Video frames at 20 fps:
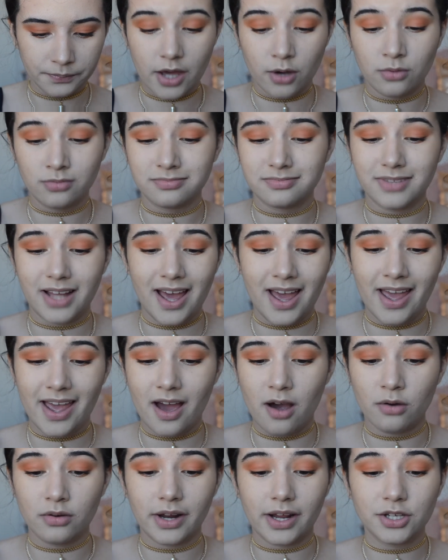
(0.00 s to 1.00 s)
Eu, na
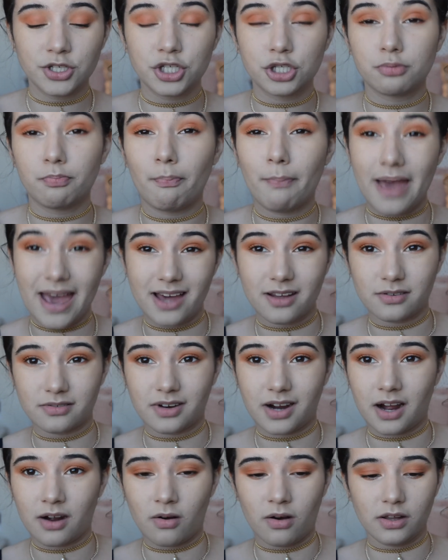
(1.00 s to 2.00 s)
real, nem espero
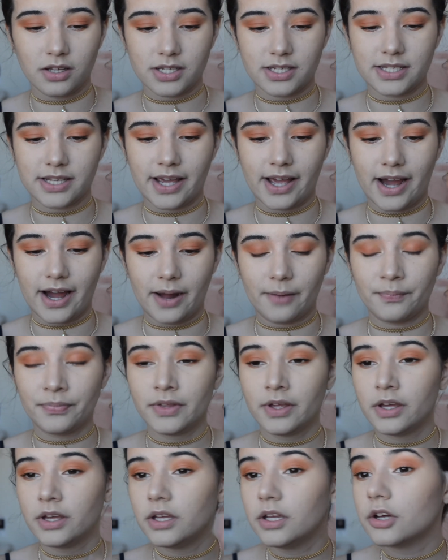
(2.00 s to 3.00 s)
a cola secar
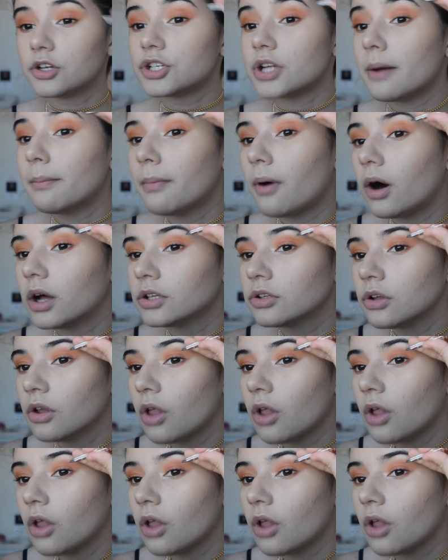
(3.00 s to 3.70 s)
eu já boto